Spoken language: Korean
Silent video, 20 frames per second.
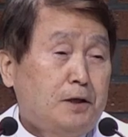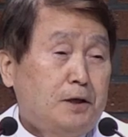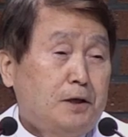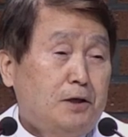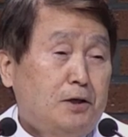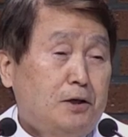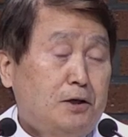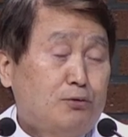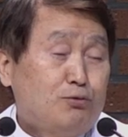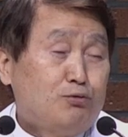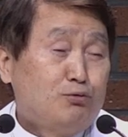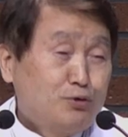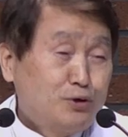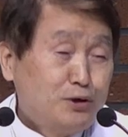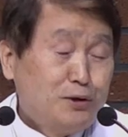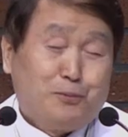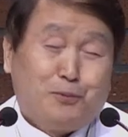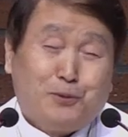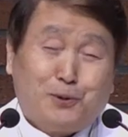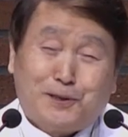
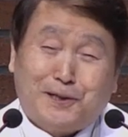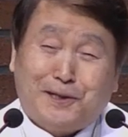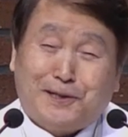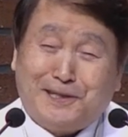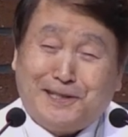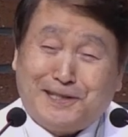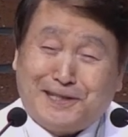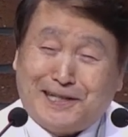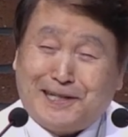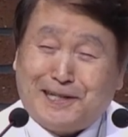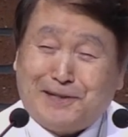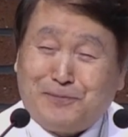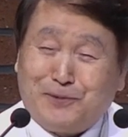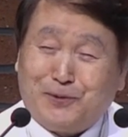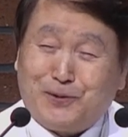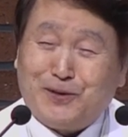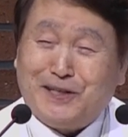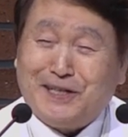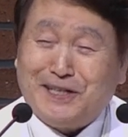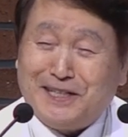65세를 어,
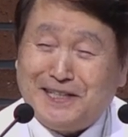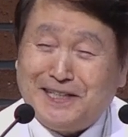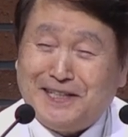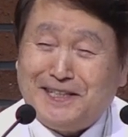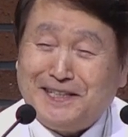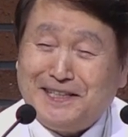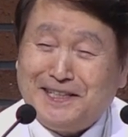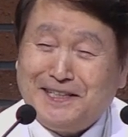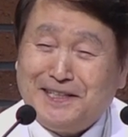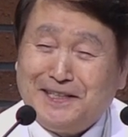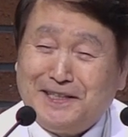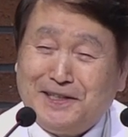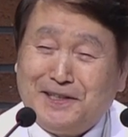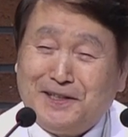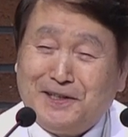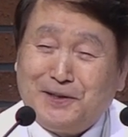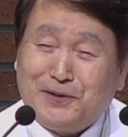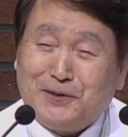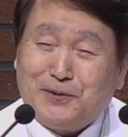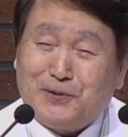살아보니
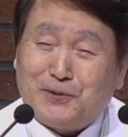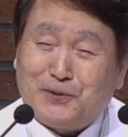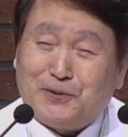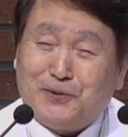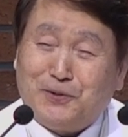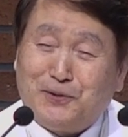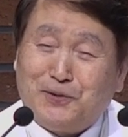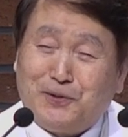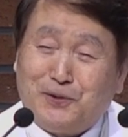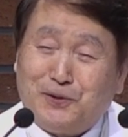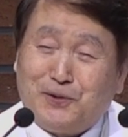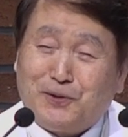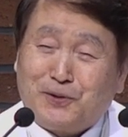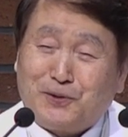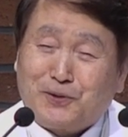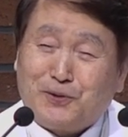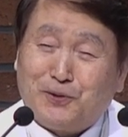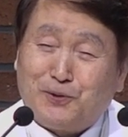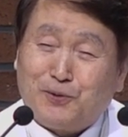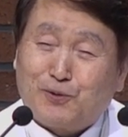또
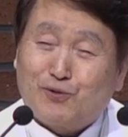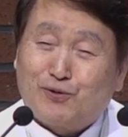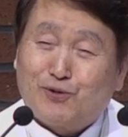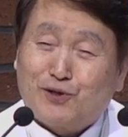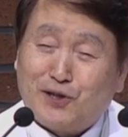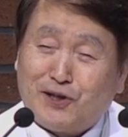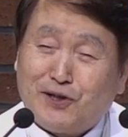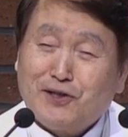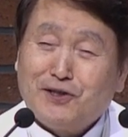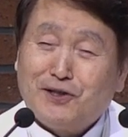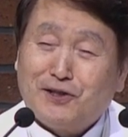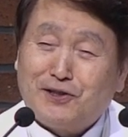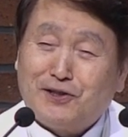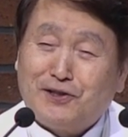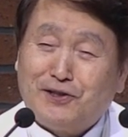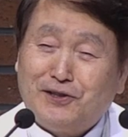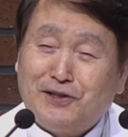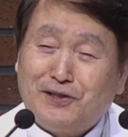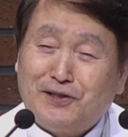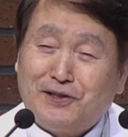교수
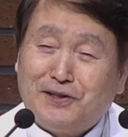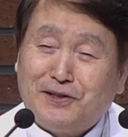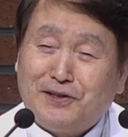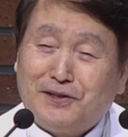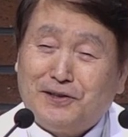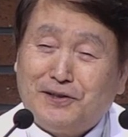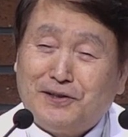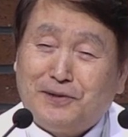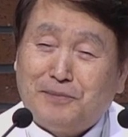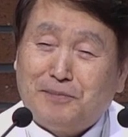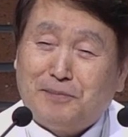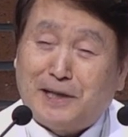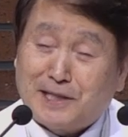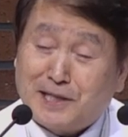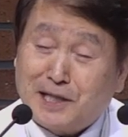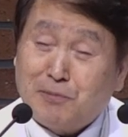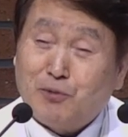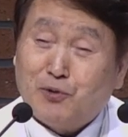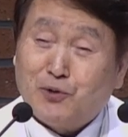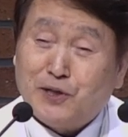정년을
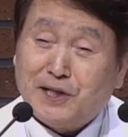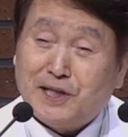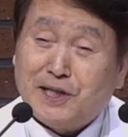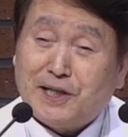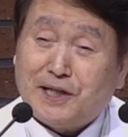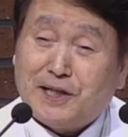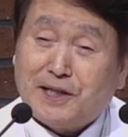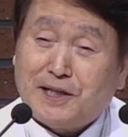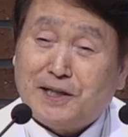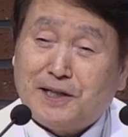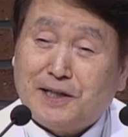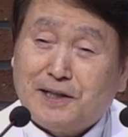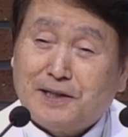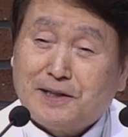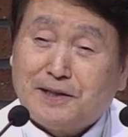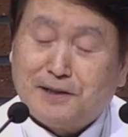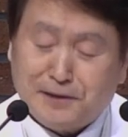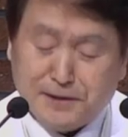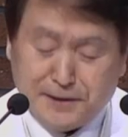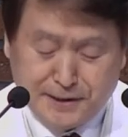맞아보니
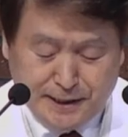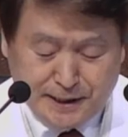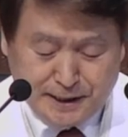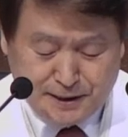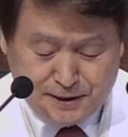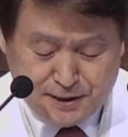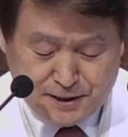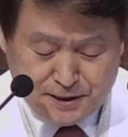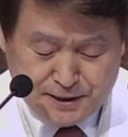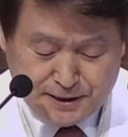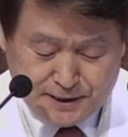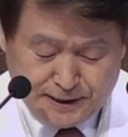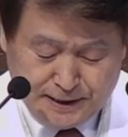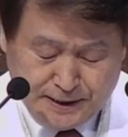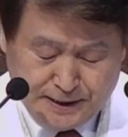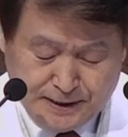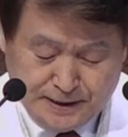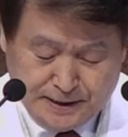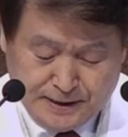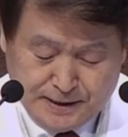그런 얘기는
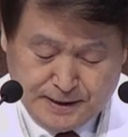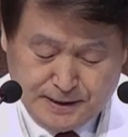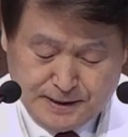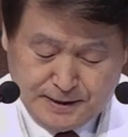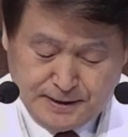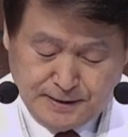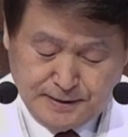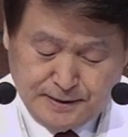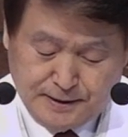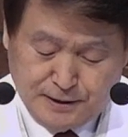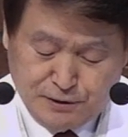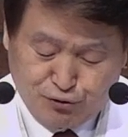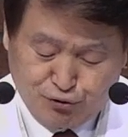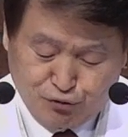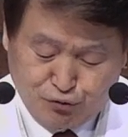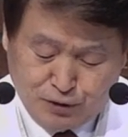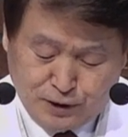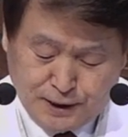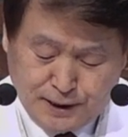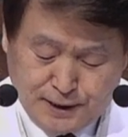이제 할
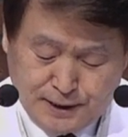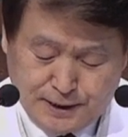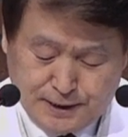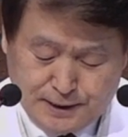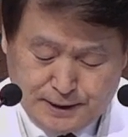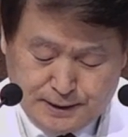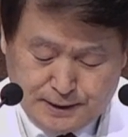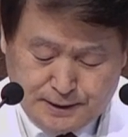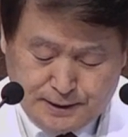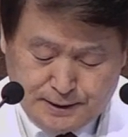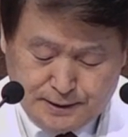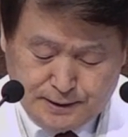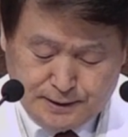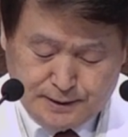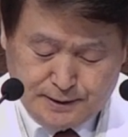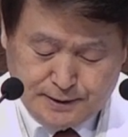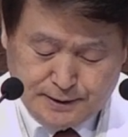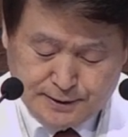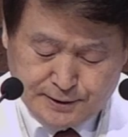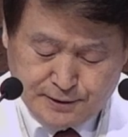수가
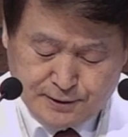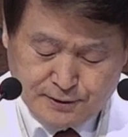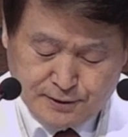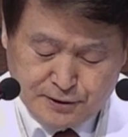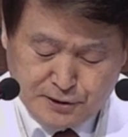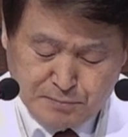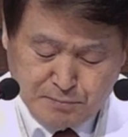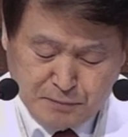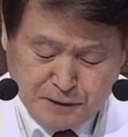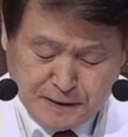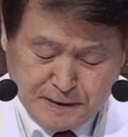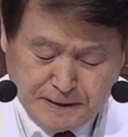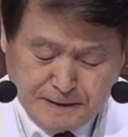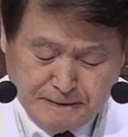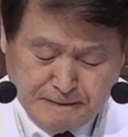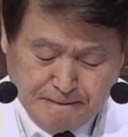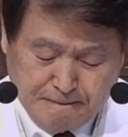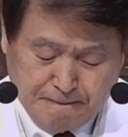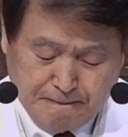있을 것입니다.